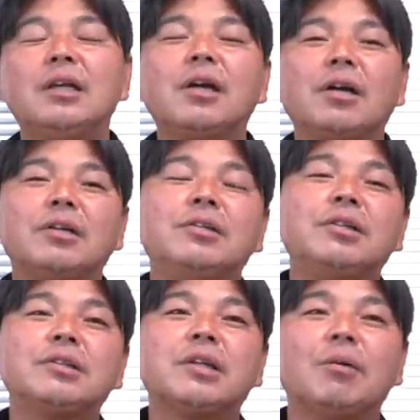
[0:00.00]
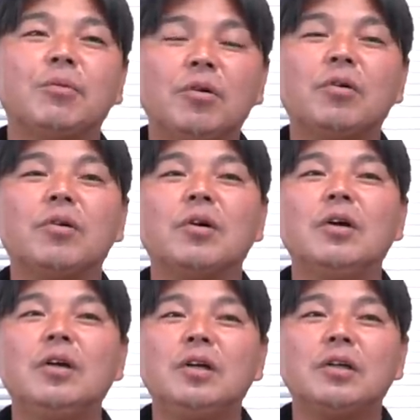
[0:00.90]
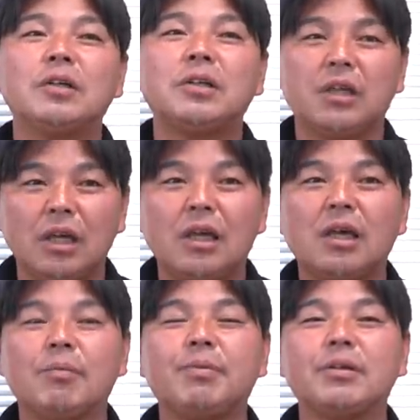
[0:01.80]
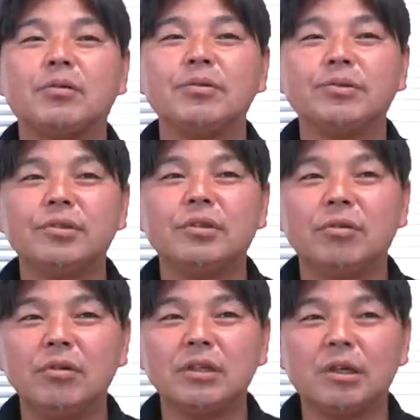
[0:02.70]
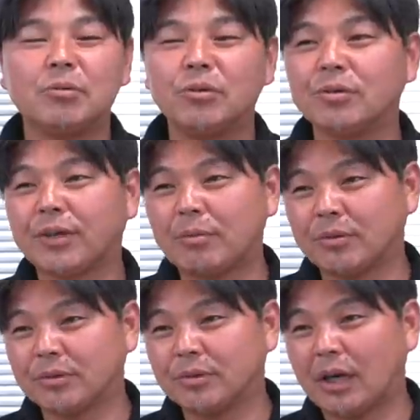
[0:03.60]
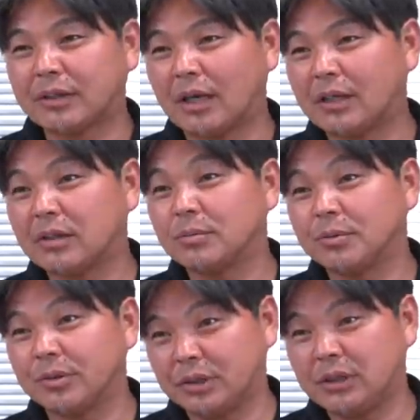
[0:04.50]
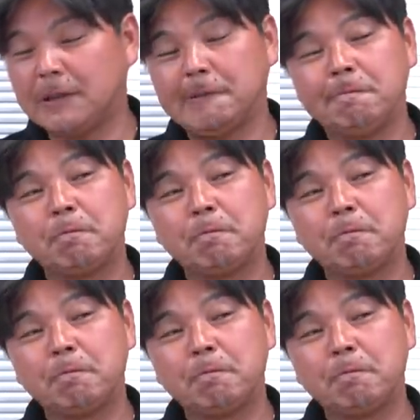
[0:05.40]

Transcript: だからイニエスタも来てやっぱり本当に大きなものを多分与えたと思うし、